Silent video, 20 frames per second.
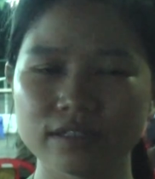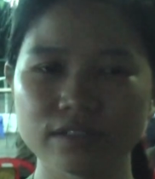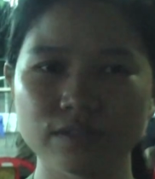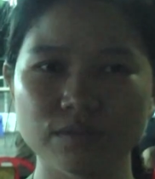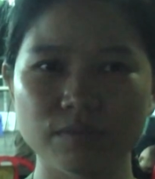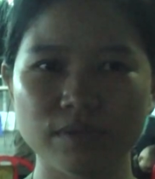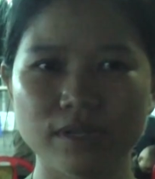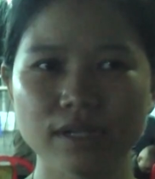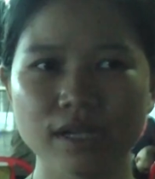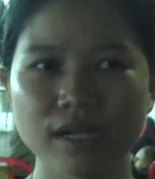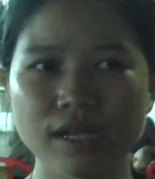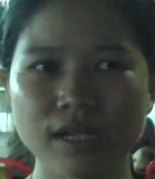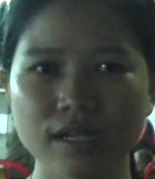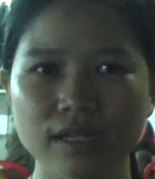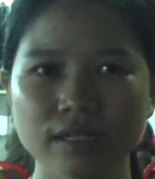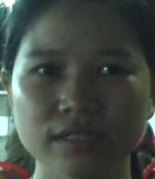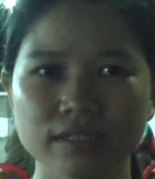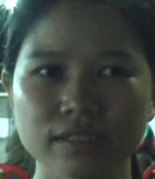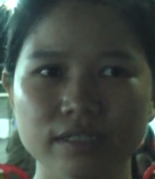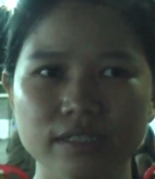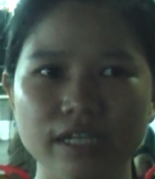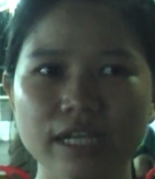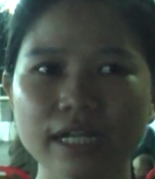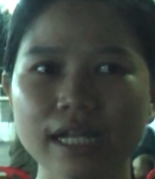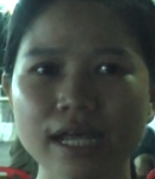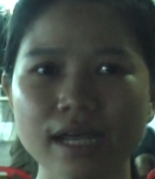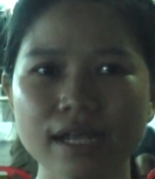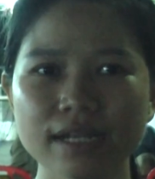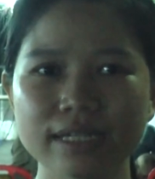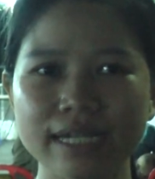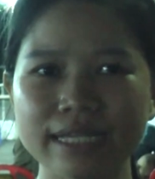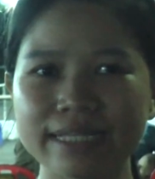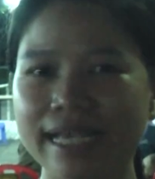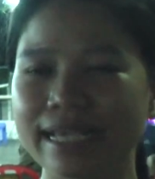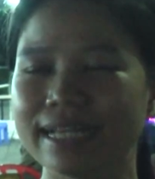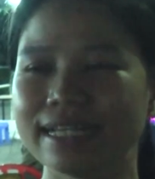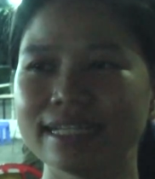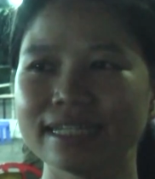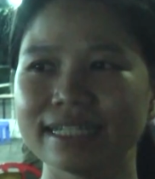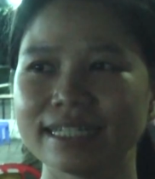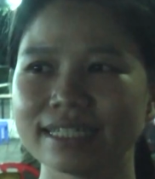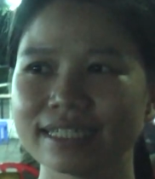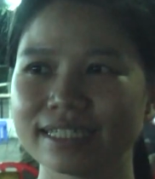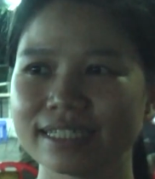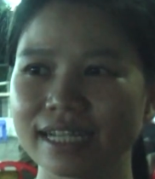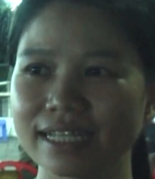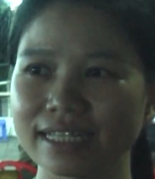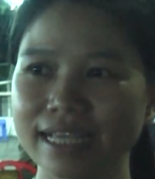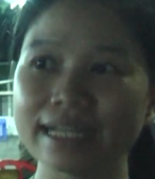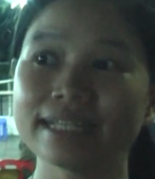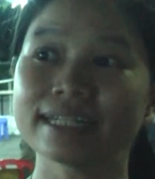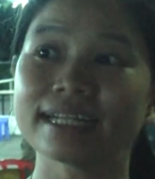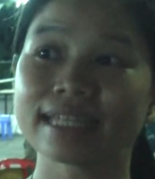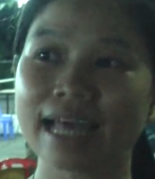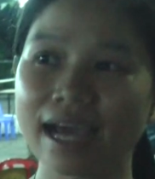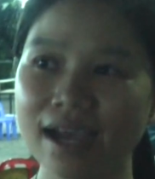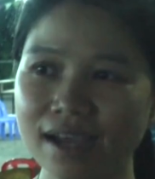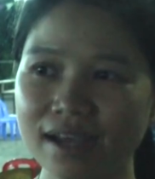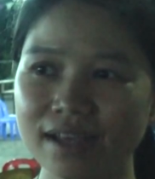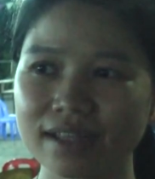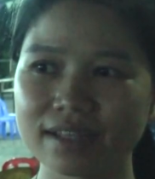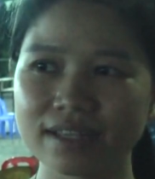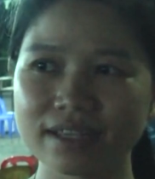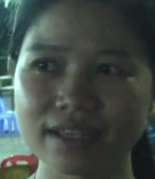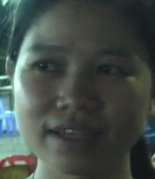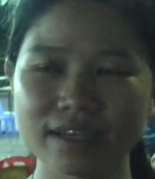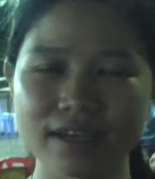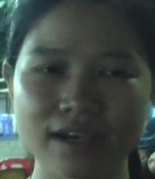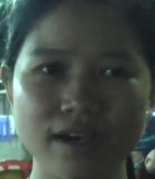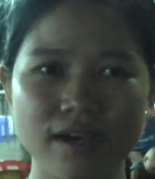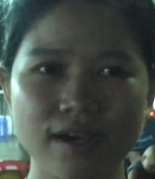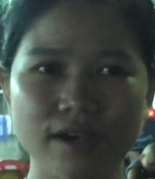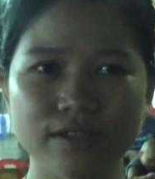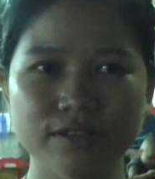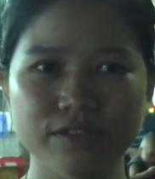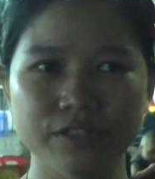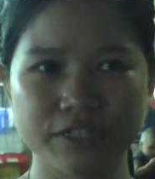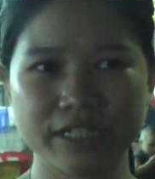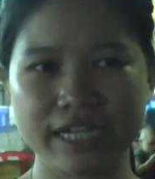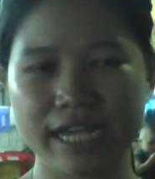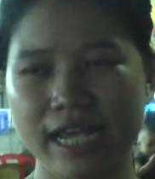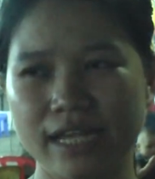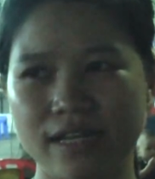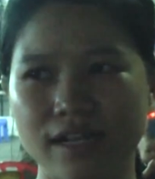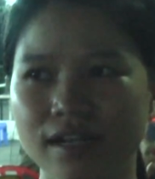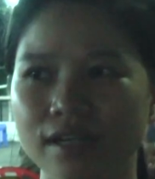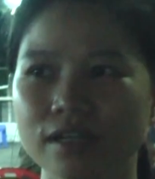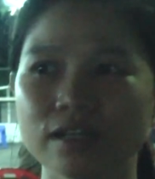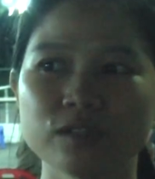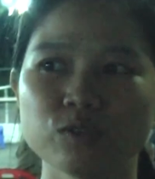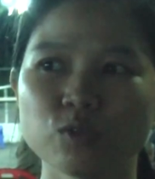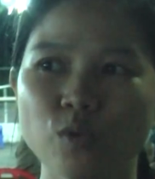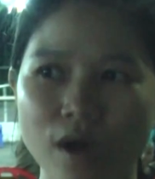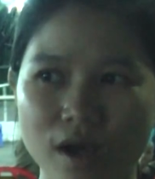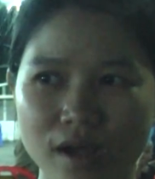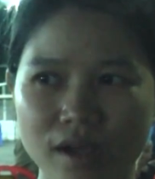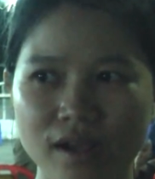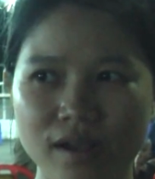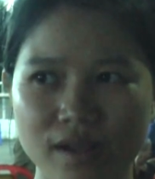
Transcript: những là nhất là trà chanh, trà chanh trà tắc thì à, giới trẻ rất là ưa chuộng.